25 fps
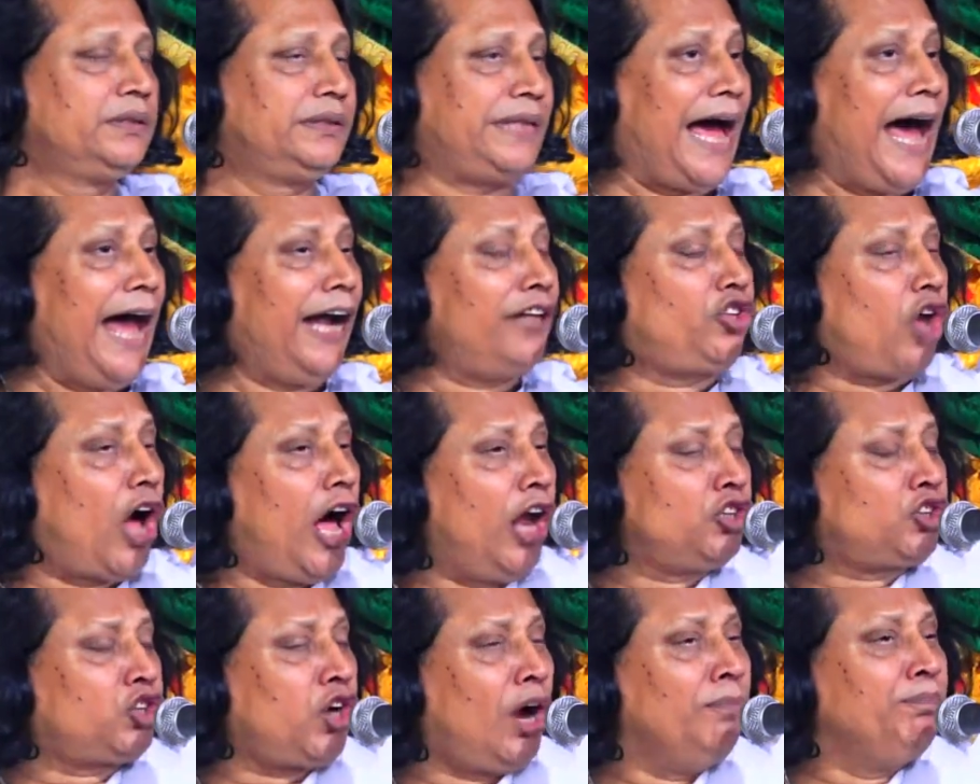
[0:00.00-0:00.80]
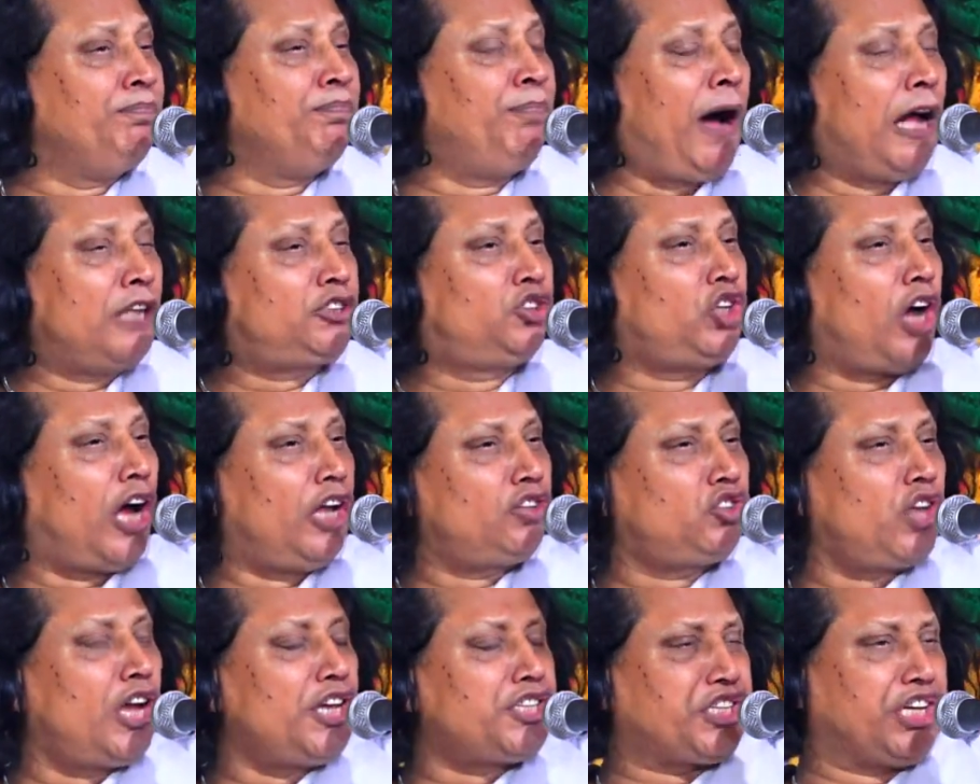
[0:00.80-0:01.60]
তার ধর সম্পদ
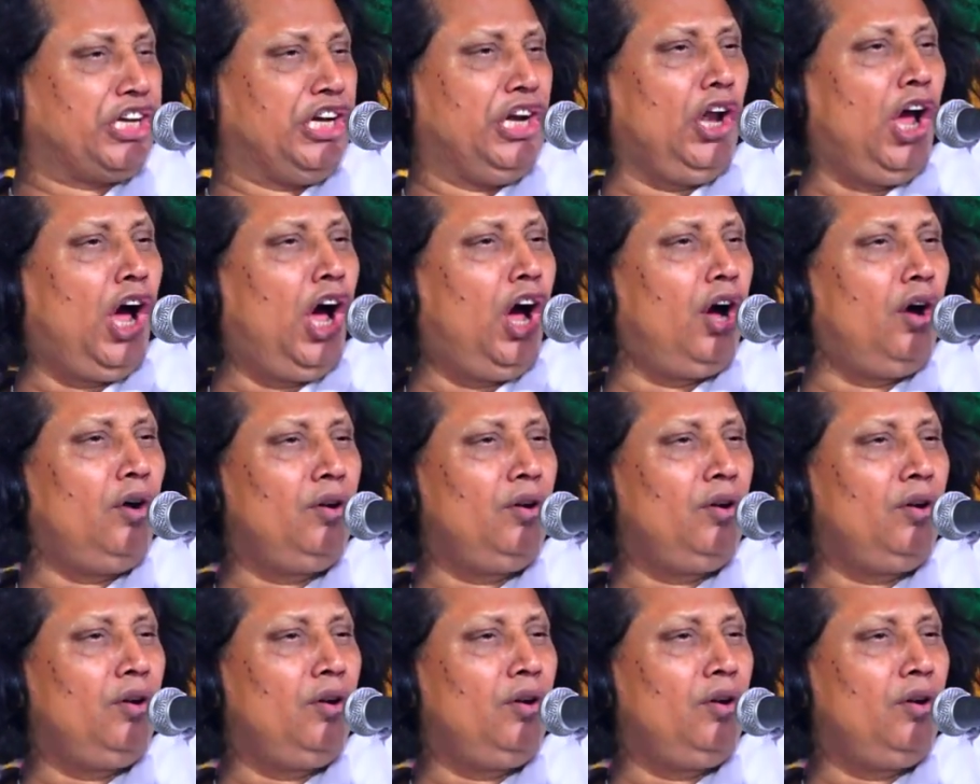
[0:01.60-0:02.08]
যত ছিল